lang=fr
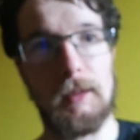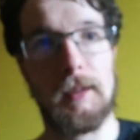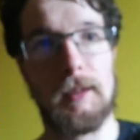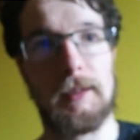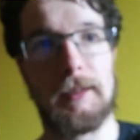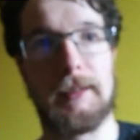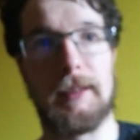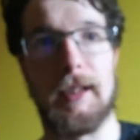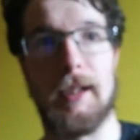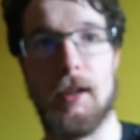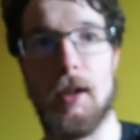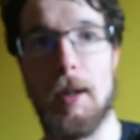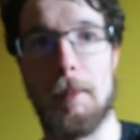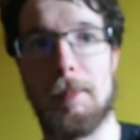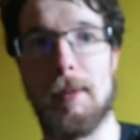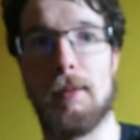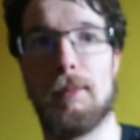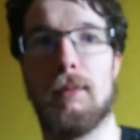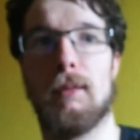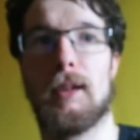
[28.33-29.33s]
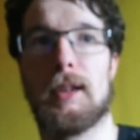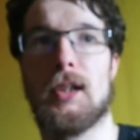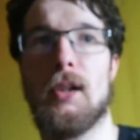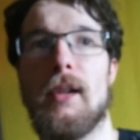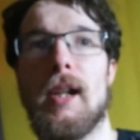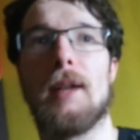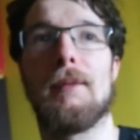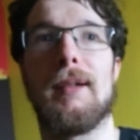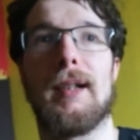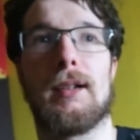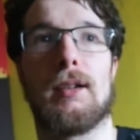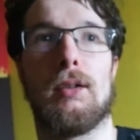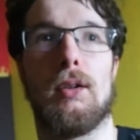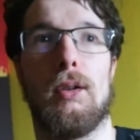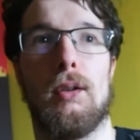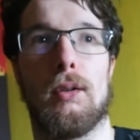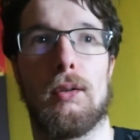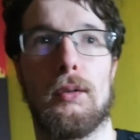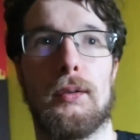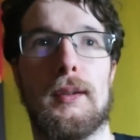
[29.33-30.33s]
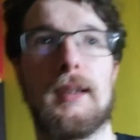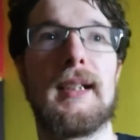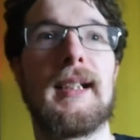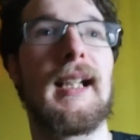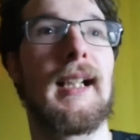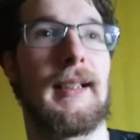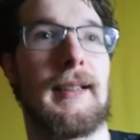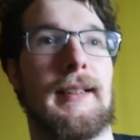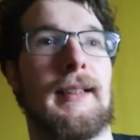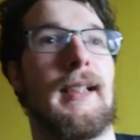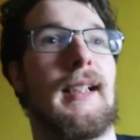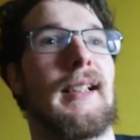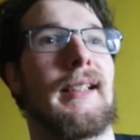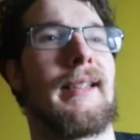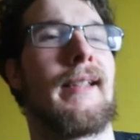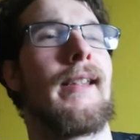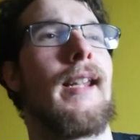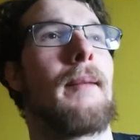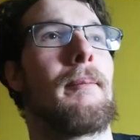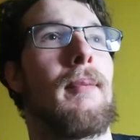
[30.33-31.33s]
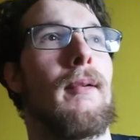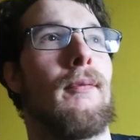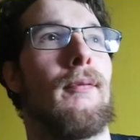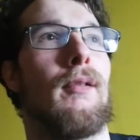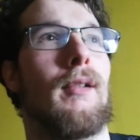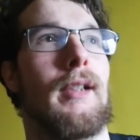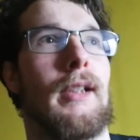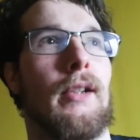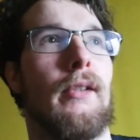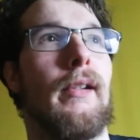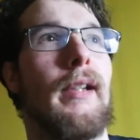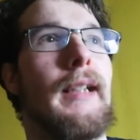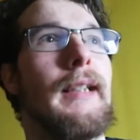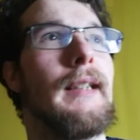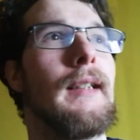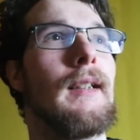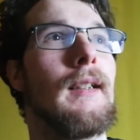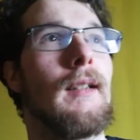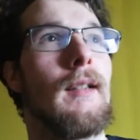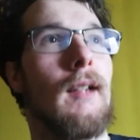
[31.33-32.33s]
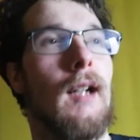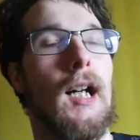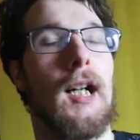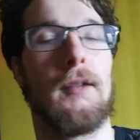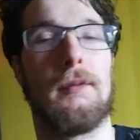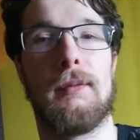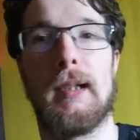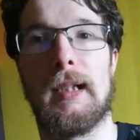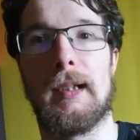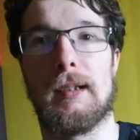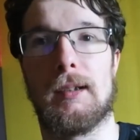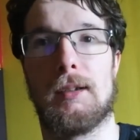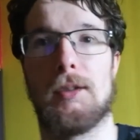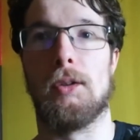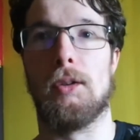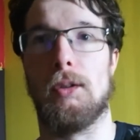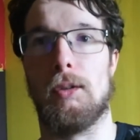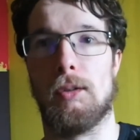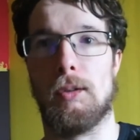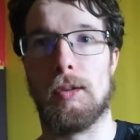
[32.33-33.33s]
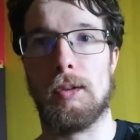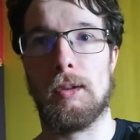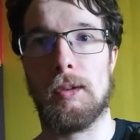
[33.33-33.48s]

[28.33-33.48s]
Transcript: ça n'a pas fonctionné avec euh, Rudy Garcia, ça n'a pas fonctionné avec euh,